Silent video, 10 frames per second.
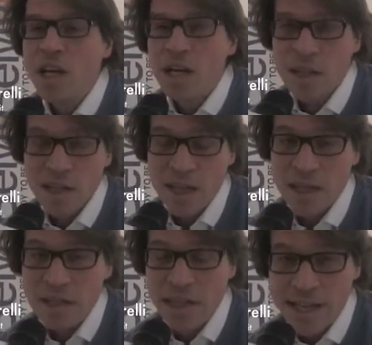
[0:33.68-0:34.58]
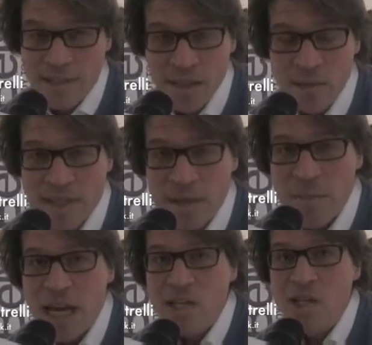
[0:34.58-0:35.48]
eh, la richiesta di queste
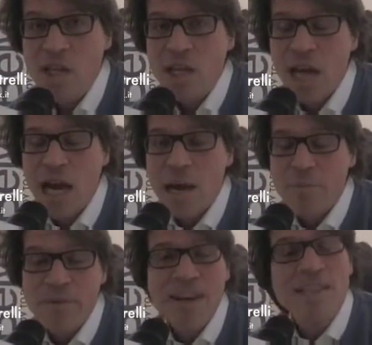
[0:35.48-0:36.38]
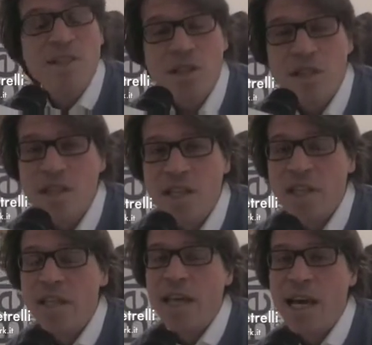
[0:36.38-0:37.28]
immagini a privati
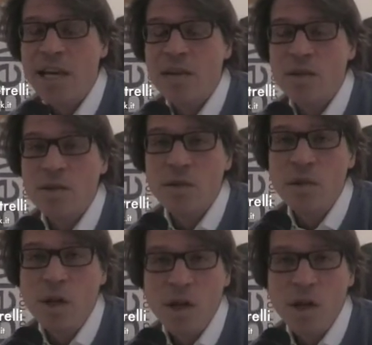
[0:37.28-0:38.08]
cittadini che hanno